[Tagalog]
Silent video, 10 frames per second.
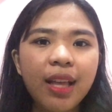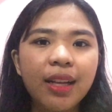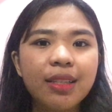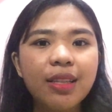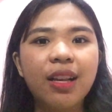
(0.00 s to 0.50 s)

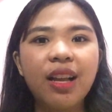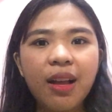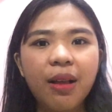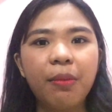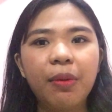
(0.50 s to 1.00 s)
Kasi
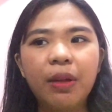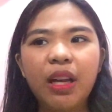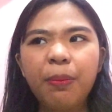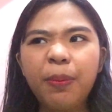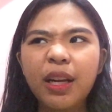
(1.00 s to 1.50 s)
nga,
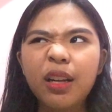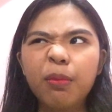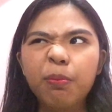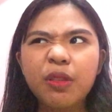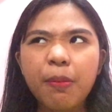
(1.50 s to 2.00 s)

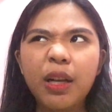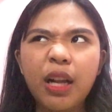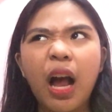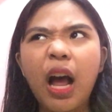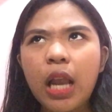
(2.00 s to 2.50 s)
parang sa
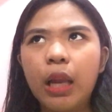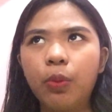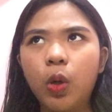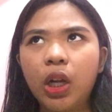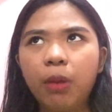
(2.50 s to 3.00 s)

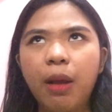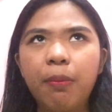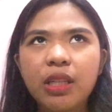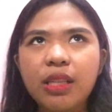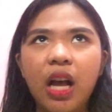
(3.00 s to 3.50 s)
pagkakaalam ko,
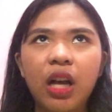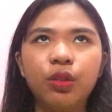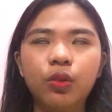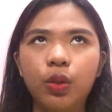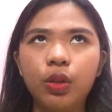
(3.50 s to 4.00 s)

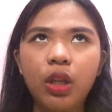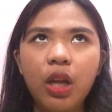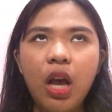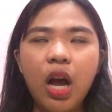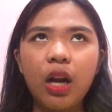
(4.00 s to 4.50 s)
nagbabagsakan doon
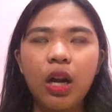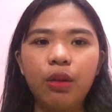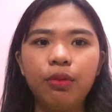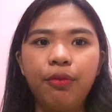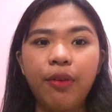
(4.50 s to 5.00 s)

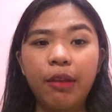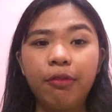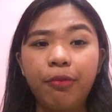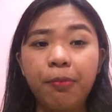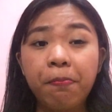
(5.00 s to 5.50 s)
around
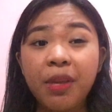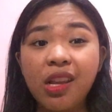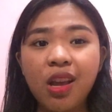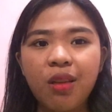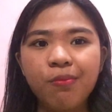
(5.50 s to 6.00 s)
5
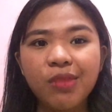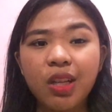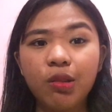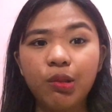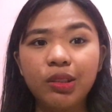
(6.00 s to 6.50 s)
p.m.
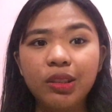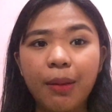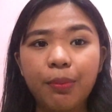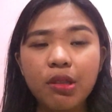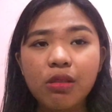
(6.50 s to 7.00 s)
ganun.
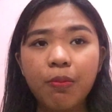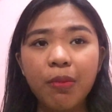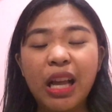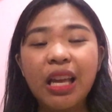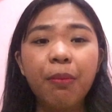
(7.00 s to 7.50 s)
Tapos,
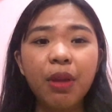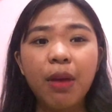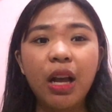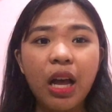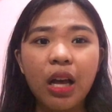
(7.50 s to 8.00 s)
kaya may
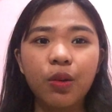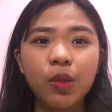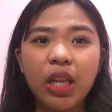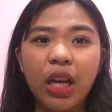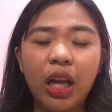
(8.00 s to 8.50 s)
mga araw
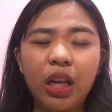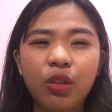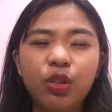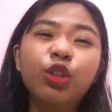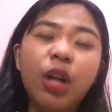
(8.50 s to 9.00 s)
sila.
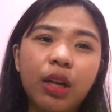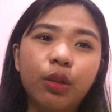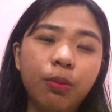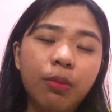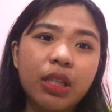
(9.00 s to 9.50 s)
Yun yung
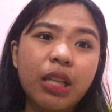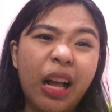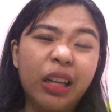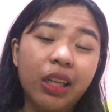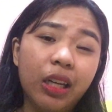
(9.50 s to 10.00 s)
araw ng
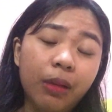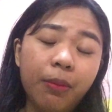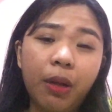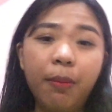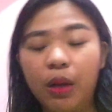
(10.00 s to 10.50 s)
bagsakan nila
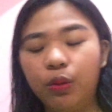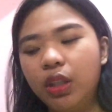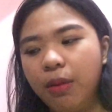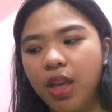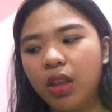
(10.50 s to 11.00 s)
ng mga
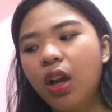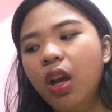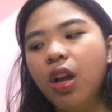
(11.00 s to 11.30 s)
bagong damit.